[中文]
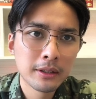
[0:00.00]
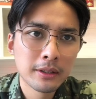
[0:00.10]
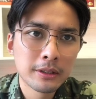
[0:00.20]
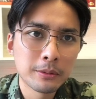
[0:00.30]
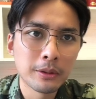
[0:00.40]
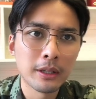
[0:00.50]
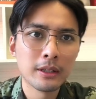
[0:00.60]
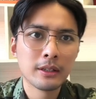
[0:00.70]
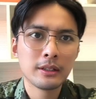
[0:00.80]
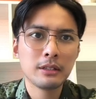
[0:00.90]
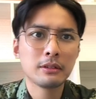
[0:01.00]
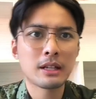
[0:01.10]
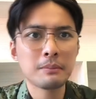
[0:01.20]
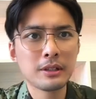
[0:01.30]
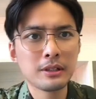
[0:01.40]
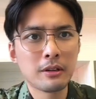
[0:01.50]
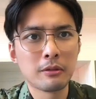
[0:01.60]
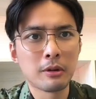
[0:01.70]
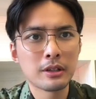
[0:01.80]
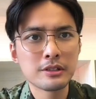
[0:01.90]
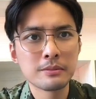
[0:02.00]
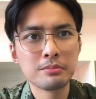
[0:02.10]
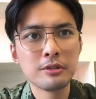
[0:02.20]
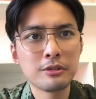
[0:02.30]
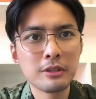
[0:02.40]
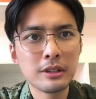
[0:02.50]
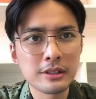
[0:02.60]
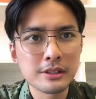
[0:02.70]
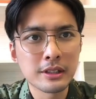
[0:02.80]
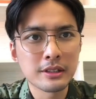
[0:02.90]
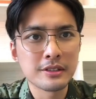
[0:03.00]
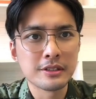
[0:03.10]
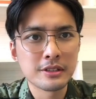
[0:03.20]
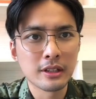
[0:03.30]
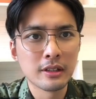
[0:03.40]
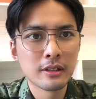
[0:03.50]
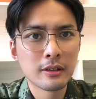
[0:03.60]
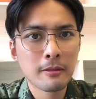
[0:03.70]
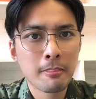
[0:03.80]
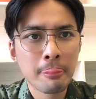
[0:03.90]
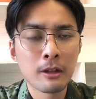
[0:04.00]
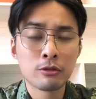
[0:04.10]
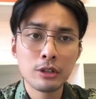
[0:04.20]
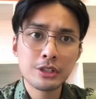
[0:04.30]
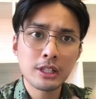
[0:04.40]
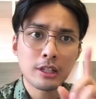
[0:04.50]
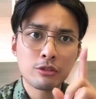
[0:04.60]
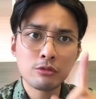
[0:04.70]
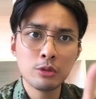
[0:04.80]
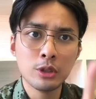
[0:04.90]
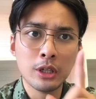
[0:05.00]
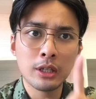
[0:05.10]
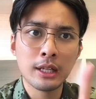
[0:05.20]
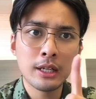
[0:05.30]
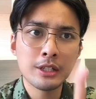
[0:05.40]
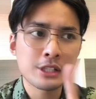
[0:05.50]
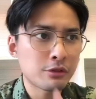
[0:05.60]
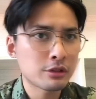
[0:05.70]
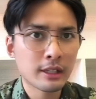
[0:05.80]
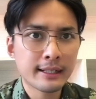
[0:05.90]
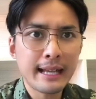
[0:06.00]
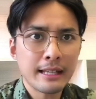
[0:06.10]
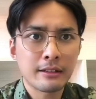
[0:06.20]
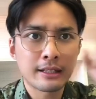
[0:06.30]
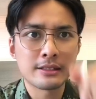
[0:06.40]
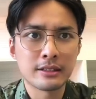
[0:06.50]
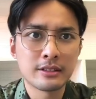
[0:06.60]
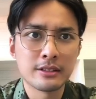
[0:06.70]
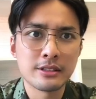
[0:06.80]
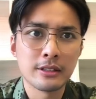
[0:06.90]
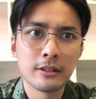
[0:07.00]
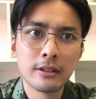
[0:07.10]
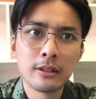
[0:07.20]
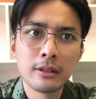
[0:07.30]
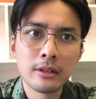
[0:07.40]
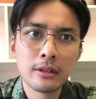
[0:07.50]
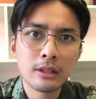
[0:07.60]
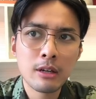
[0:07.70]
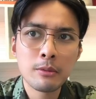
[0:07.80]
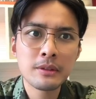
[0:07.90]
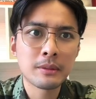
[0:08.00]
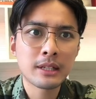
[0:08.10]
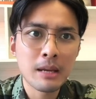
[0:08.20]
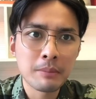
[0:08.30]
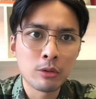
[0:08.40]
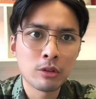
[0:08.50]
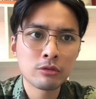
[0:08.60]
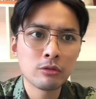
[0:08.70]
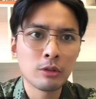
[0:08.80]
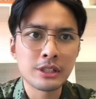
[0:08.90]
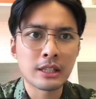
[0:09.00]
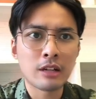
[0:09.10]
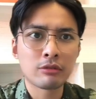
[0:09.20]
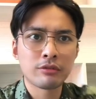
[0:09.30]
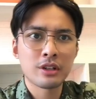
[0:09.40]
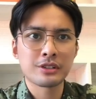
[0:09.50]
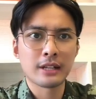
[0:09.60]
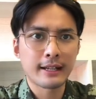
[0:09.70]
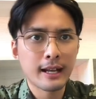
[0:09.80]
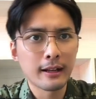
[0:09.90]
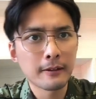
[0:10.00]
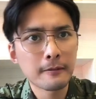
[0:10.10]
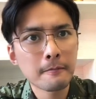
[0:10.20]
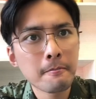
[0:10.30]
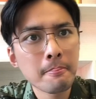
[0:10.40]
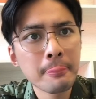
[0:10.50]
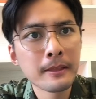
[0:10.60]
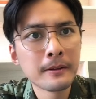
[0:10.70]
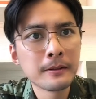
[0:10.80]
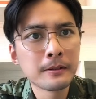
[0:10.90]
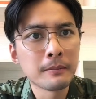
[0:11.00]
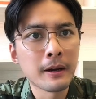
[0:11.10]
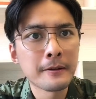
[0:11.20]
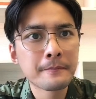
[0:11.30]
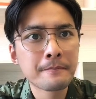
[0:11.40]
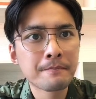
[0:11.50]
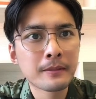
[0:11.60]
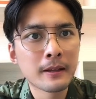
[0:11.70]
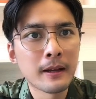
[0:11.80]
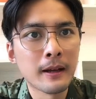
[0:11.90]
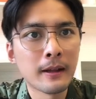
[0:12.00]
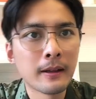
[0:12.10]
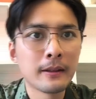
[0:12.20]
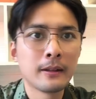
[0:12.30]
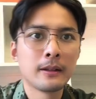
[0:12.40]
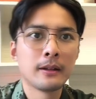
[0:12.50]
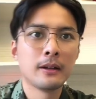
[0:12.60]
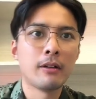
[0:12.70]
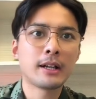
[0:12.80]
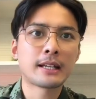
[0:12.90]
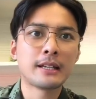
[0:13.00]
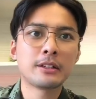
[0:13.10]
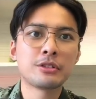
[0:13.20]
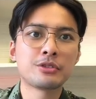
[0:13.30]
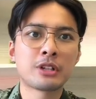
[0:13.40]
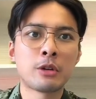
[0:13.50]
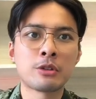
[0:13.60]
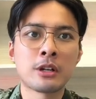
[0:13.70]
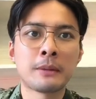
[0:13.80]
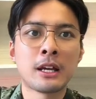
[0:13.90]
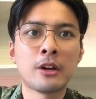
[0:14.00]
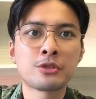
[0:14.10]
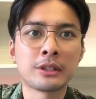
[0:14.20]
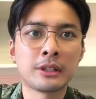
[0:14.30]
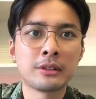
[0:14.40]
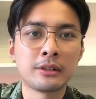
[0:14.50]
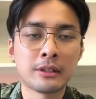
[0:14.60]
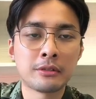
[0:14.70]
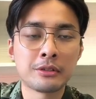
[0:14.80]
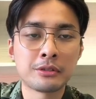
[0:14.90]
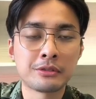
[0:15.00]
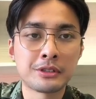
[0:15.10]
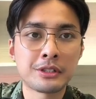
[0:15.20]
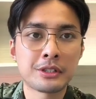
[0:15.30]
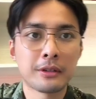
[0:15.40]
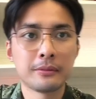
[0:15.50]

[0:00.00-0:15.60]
对不对？因为他们要玩的是剥削的这个体系。”所以现在中俄联合起来就是要干掉他这个体系，那我们怎么干美国？中国已经拿出方式来干了，对吧？啊，好吧，感谢各位收看，我是老白啊，喜欢点点赞、订阅、关注，谢谢。